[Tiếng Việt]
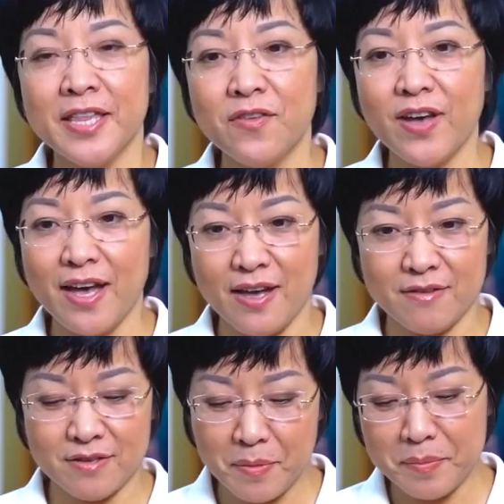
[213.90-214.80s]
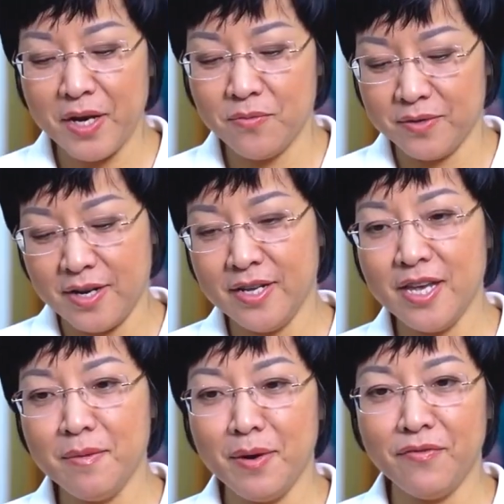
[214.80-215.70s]
Thế và các bạn biết không, đến
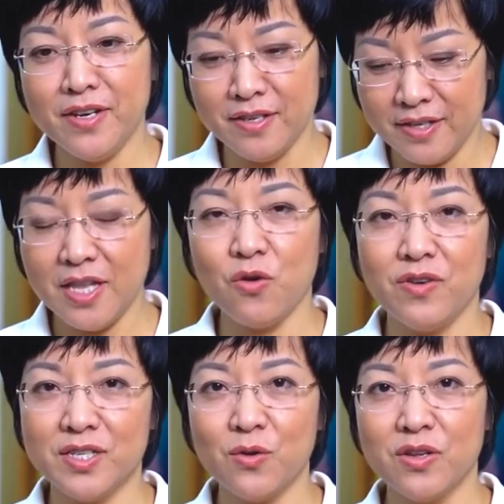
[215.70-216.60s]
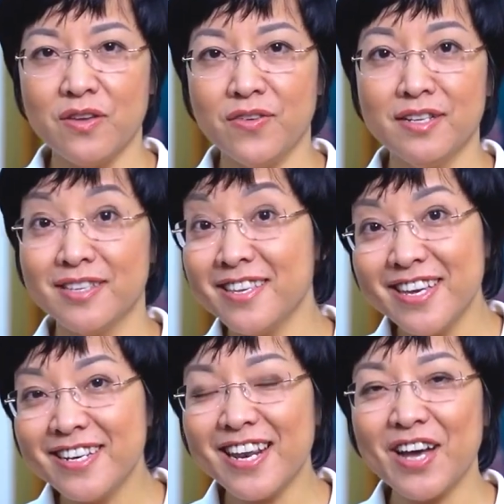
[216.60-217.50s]
khi mà Vân được giới thiệu và sau đó thì Vân tất
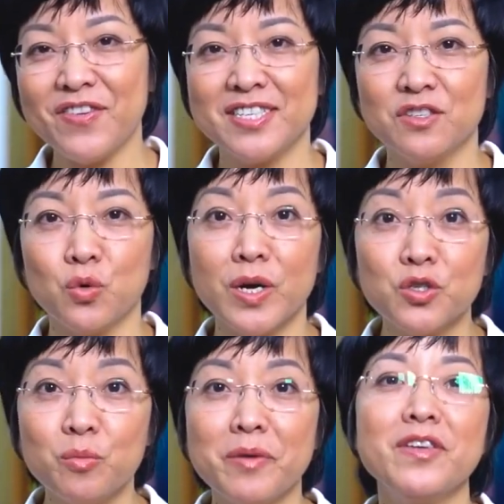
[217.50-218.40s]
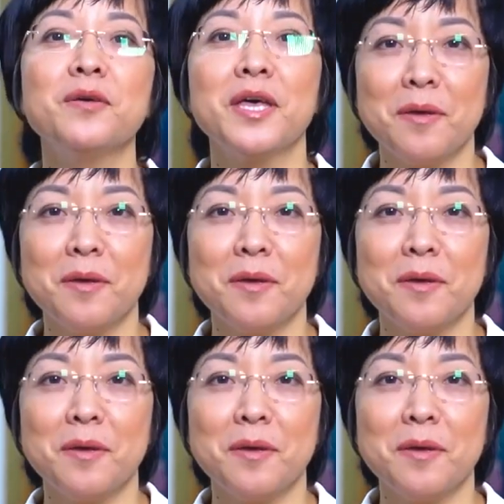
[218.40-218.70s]
nhiên là phải sử dụng ngay rồi, bởi vì